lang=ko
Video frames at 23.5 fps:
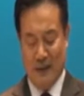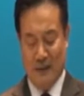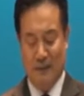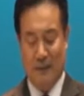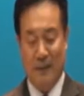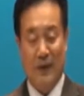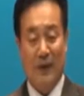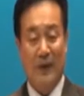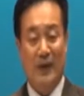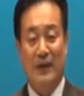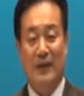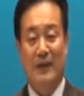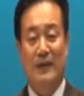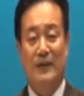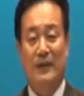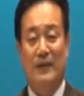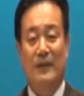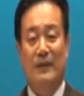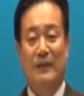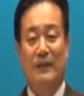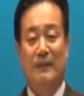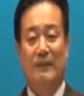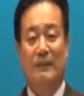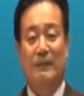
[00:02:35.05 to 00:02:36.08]

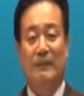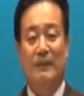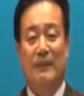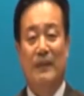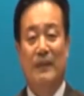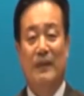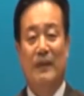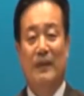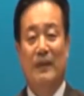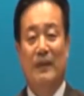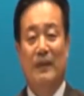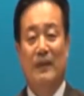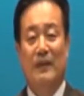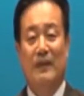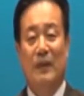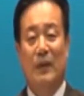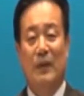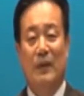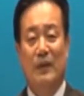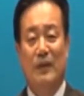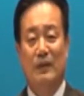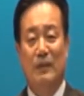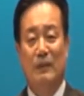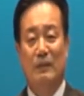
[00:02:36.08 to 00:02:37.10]
명확하죠? 근데
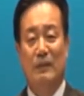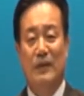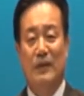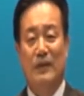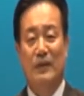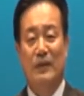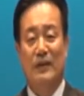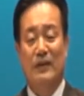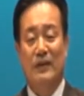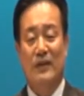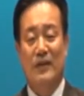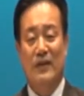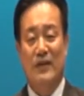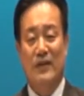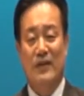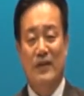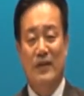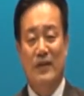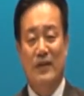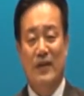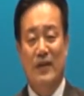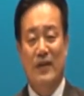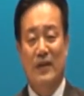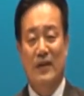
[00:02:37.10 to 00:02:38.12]
오늘 본문은
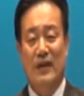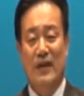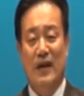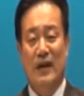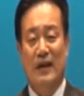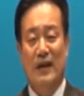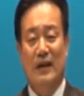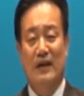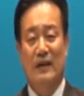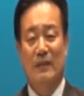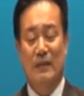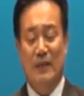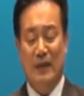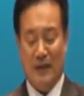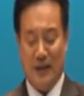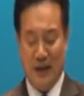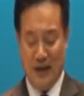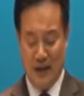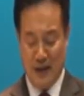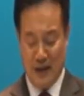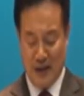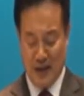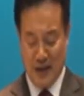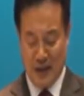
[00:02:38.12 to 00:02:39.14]
성령 하나님의
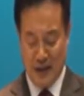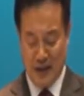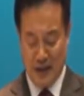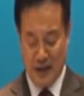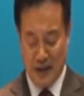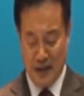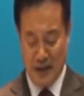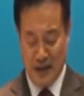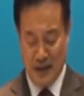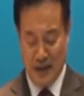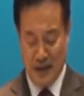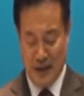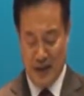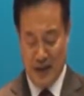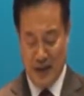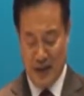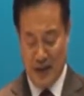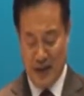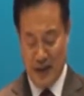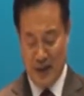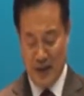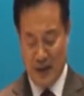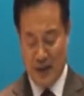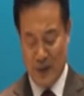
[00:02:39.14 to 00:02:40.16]
사역에 대한 얘기를
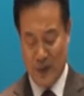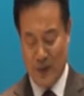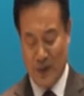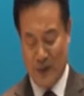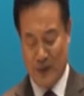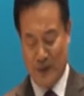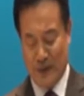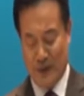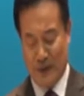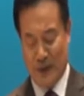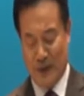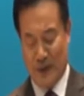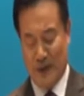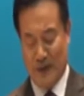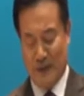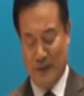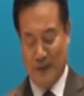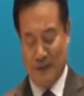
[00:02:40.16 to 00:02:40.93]
해주고 있습니다.